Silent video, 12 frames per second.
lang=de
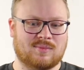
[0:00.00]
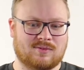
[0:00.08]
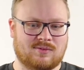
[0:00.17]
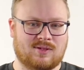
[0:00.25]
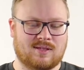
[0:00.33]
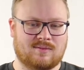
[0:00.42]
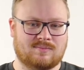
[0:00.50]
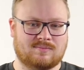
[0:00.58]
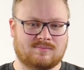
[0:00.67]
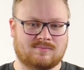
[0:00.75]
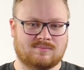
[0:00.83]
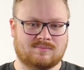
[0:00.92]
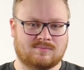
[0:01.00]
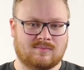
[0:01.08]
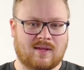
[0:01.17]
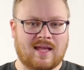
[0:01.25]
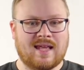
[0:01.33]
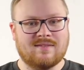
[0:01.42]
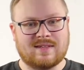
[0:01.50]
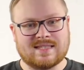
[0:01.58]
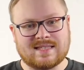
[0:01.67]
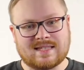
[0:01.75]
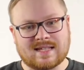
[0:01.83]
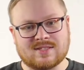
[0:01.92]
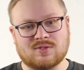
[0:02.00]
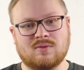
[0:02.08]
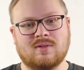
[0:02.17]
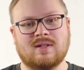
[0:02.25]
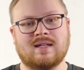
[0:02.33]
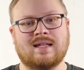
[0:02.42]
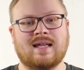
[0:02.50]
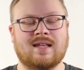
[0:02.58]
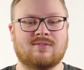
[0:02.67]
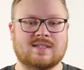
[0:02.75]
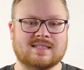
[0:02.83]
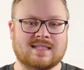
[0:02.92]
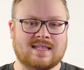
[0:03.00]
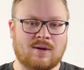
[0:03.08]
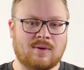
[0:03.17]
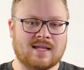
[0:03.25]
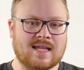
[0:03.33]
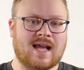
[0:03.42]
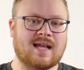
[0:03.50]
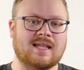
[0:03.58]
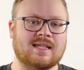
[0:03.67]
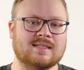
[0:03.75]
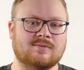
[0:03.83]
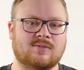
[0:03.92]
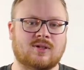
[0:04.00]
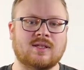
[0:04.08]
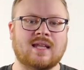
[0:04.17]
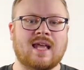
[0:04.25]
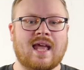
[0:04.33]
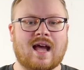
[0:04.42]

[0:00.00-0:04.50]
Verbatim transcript: geworden. Wenn Sie dazu etwas genauer nachlesen wollen,